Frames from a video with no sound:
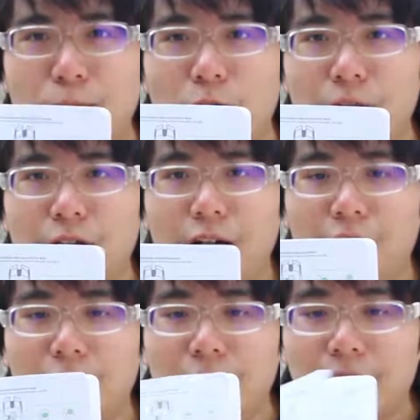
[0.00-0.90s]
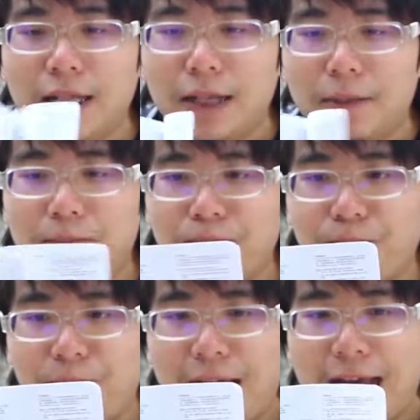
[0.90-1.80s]
ครับผมก็
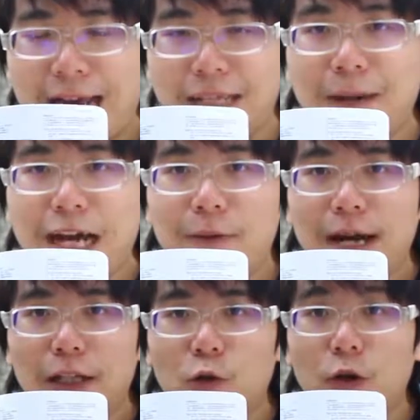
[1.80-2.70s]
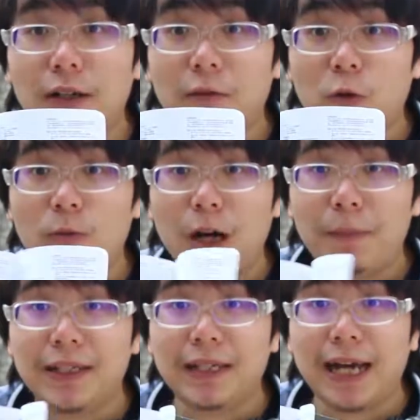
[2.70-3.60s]
ปาอธิบายว่าตัวตัวเมาส์
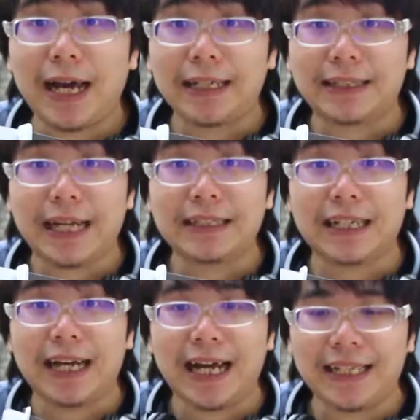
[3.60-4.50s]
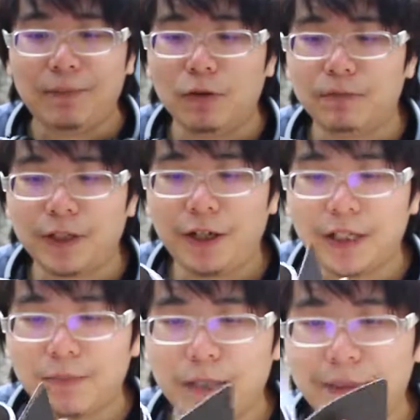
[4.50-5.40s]
เป็นอย่างไรติดตั้งอย่างไรนะครับผมก็
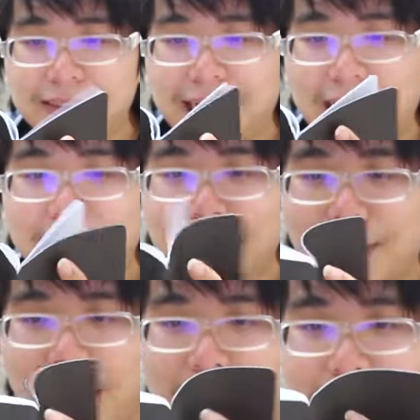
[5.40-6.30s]
จะมีภาษาอังกฤษมาให้